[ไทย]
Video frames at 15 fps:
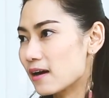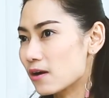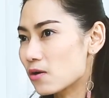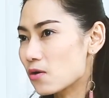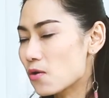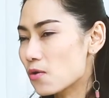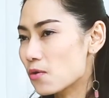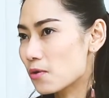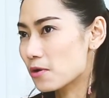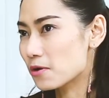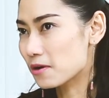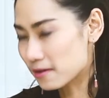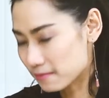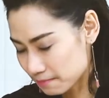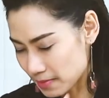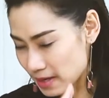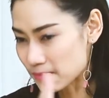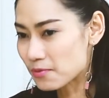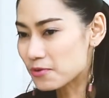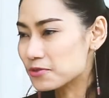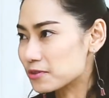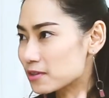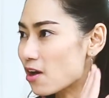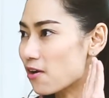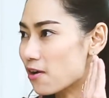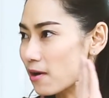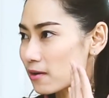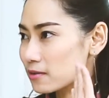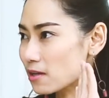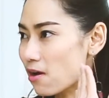เป็นผลเสียเป็นผลต่อ
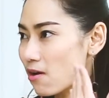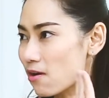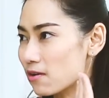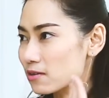ต่อ